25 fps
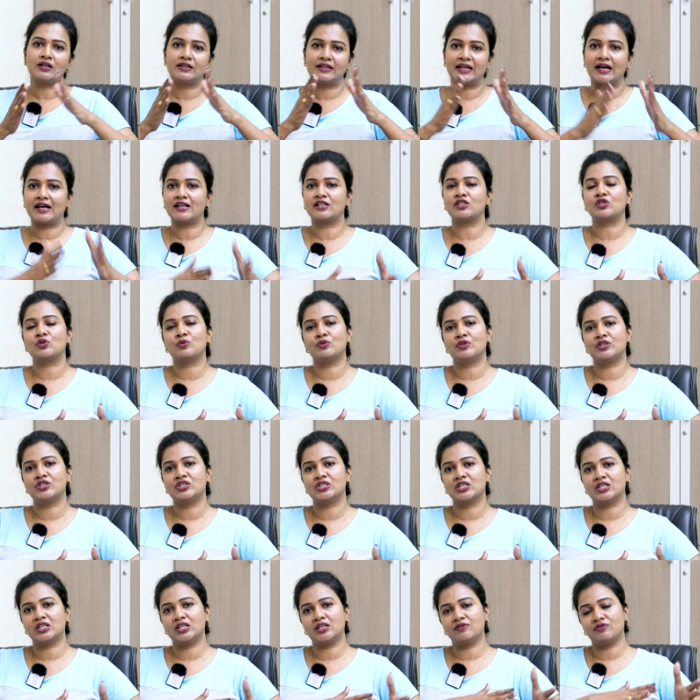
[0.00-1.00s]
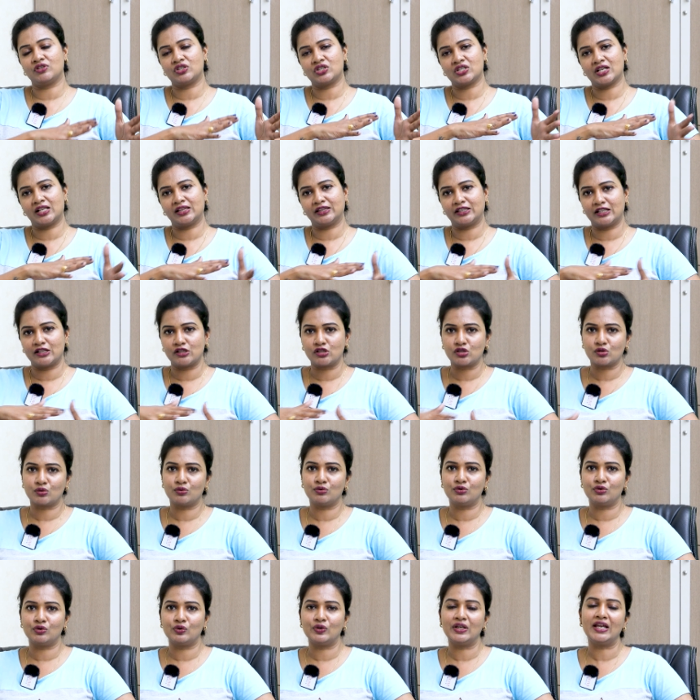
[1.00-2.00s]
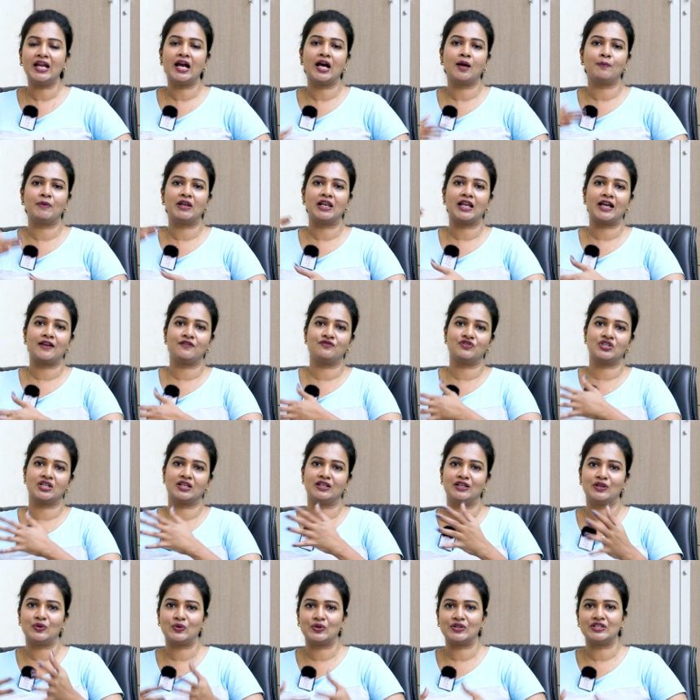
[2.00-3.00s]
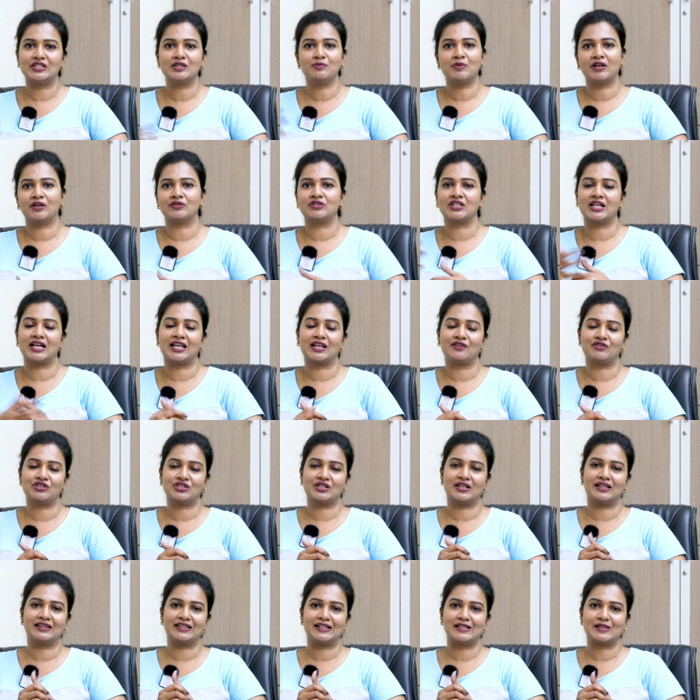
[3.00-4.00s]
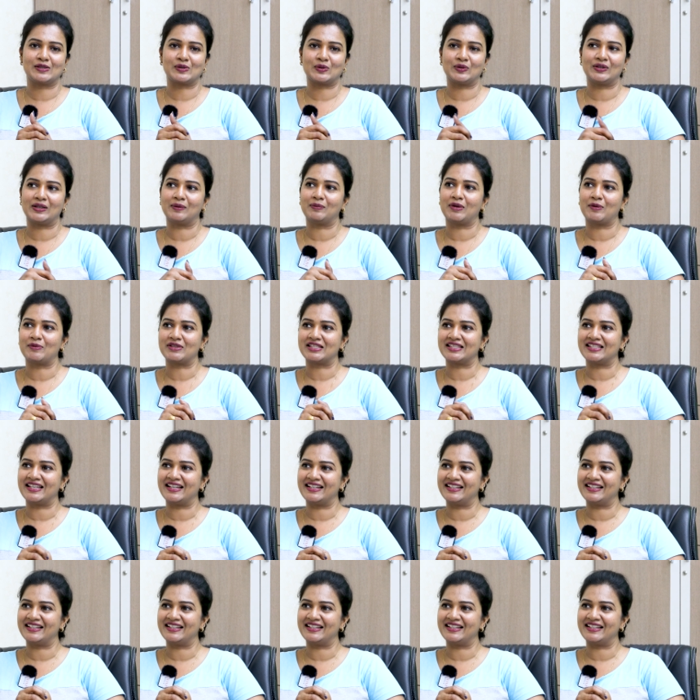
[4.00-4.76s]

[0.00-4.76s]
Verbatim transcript: డాన్స్ గురించి విషయాలు తెలుసుకుంటూనే ఆమె లైఫ్ జర్నీ గురించి మనం చాలా విషయాలు తెలుసుకుందాం నమస్తే